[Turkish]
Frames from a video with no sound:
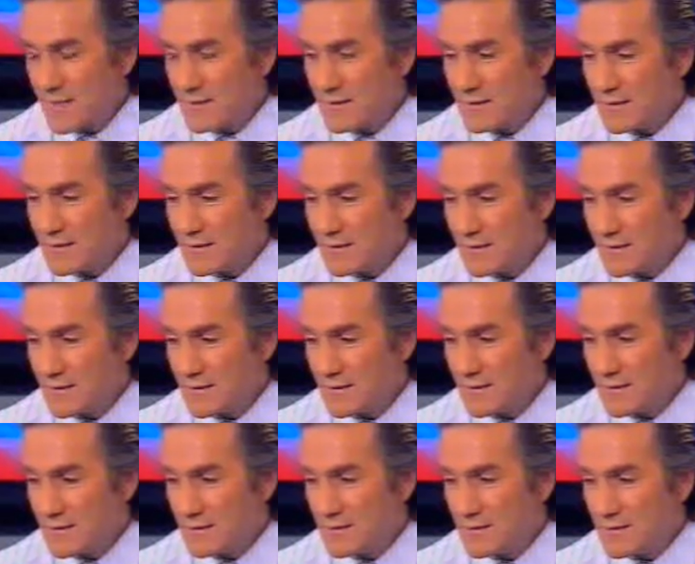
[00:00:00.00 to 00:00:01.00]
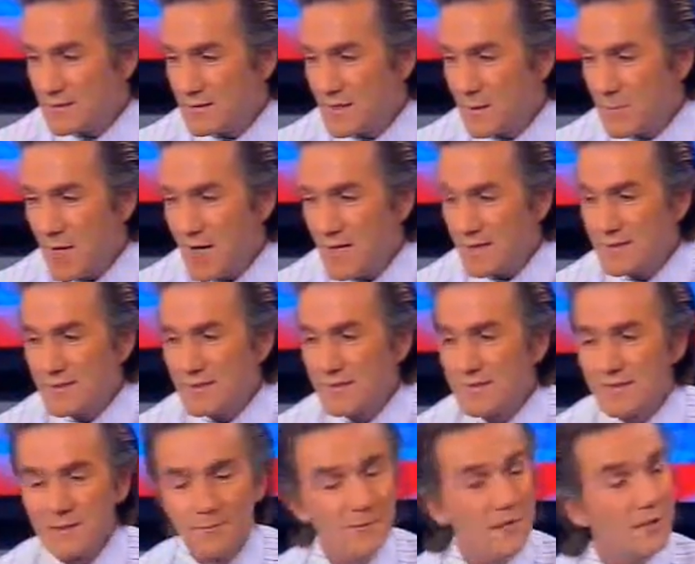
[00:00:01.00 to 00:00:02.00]
da e, damar
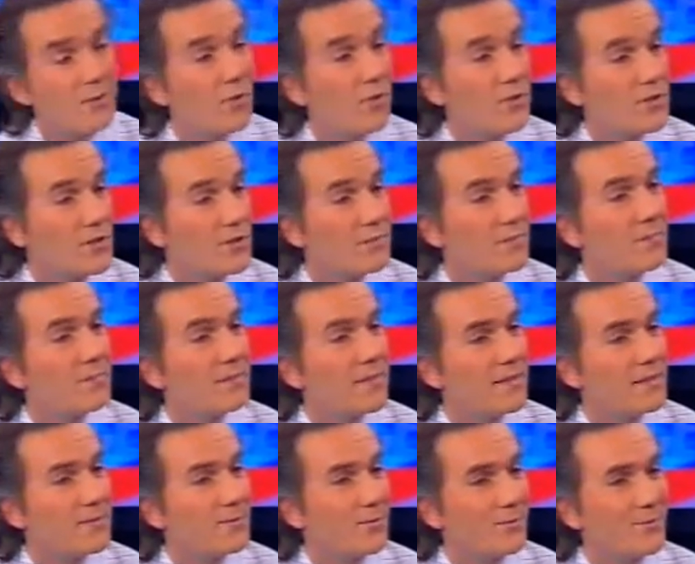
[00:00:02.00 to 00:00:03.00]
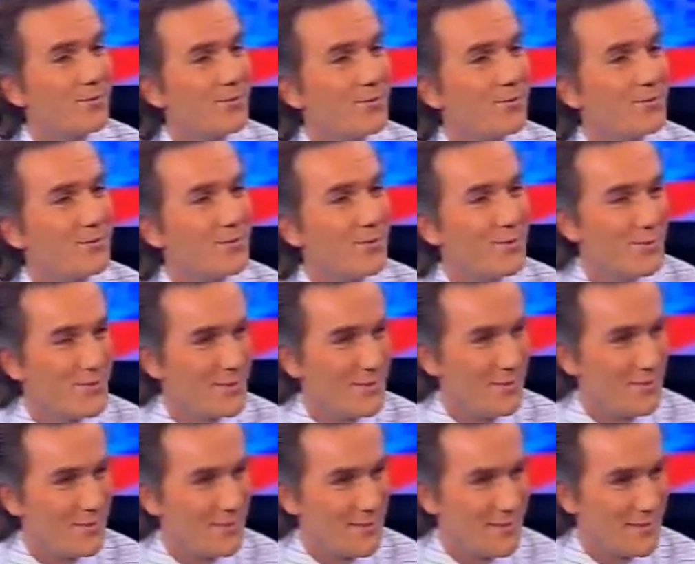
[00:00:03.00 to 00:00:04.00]
sisteminde dolaşımda biraz sorun olduğunu
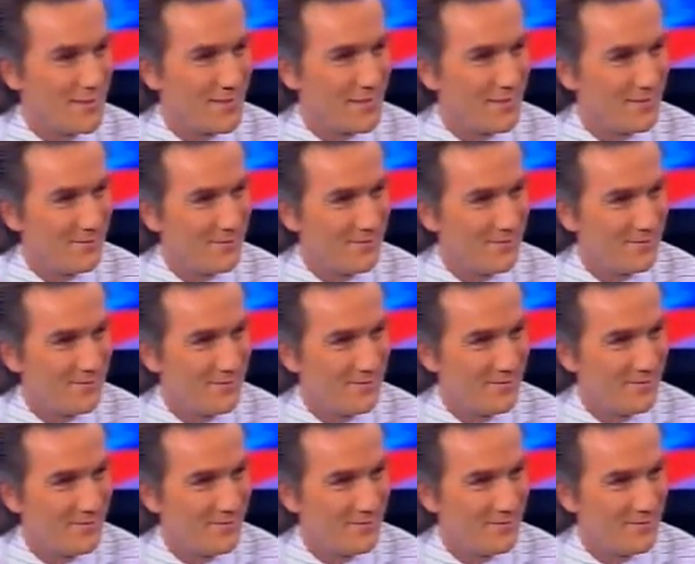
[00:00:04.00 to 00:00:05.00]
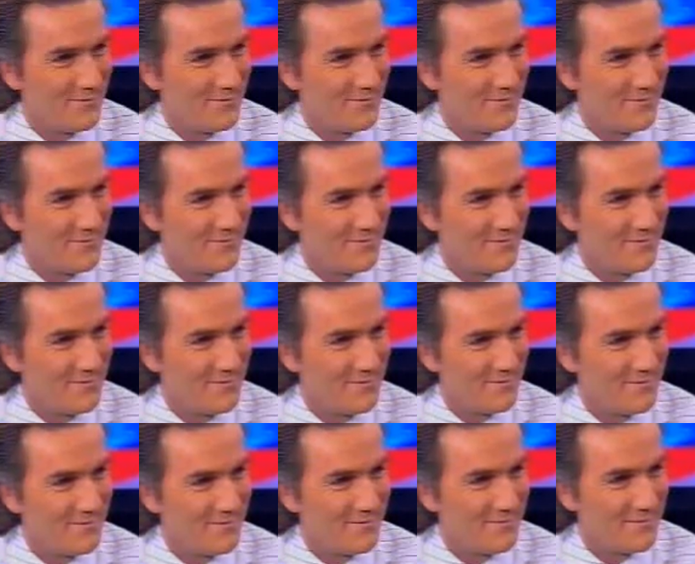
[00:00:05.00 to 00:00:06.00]
gösteriyor sizin. Hmm.
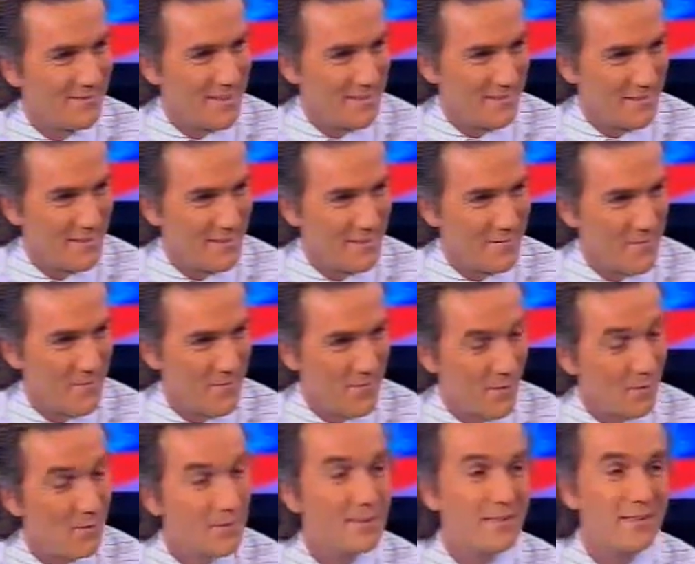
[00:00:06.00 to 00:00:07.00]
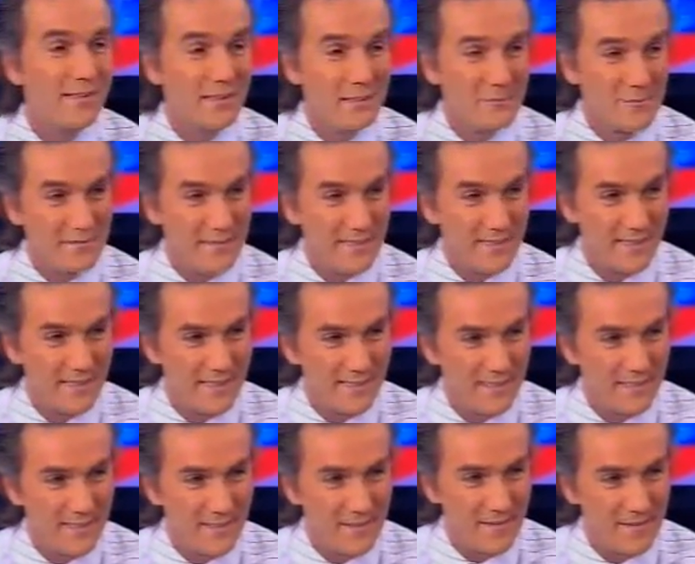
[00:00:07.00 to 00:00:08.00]
Evet. Ona dikkat Bu etmesi neye
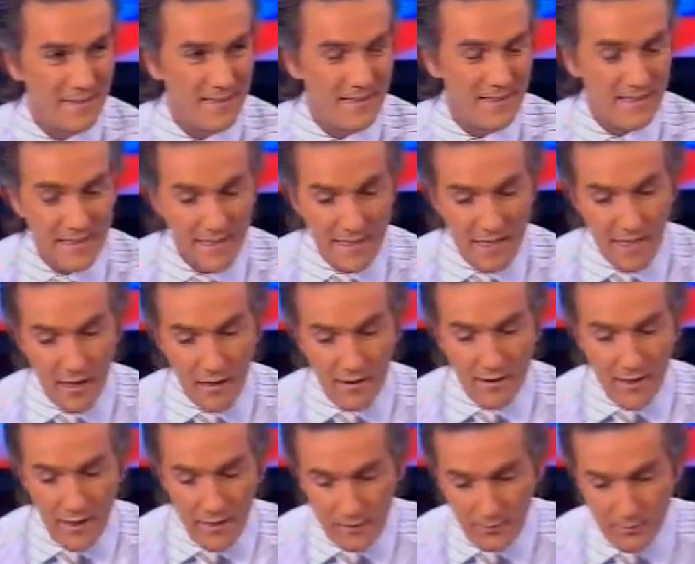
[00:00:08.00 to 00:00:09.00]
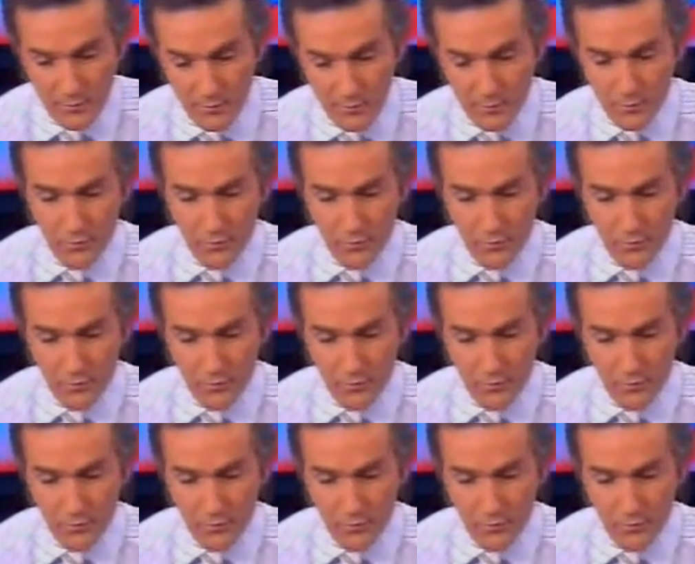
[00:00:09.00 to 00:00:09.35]
gerekiyor. alamet? Yani